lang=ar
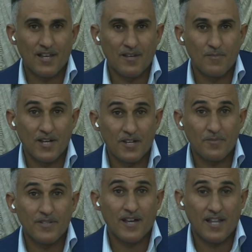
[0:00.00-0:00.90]

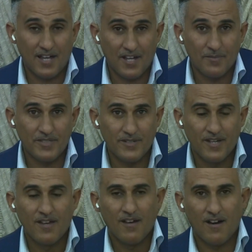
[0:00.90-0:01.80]
المغربي العربي
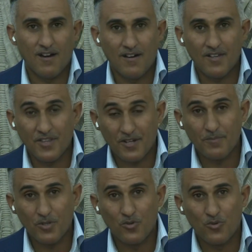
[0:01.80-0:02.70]
حاضرا
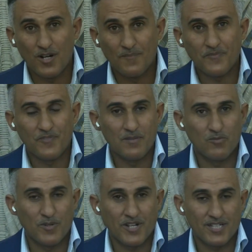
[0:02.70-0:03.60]
بقوة في
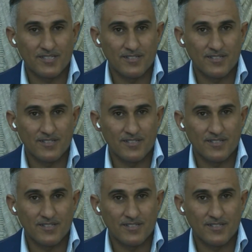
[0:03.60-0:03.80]
المباراة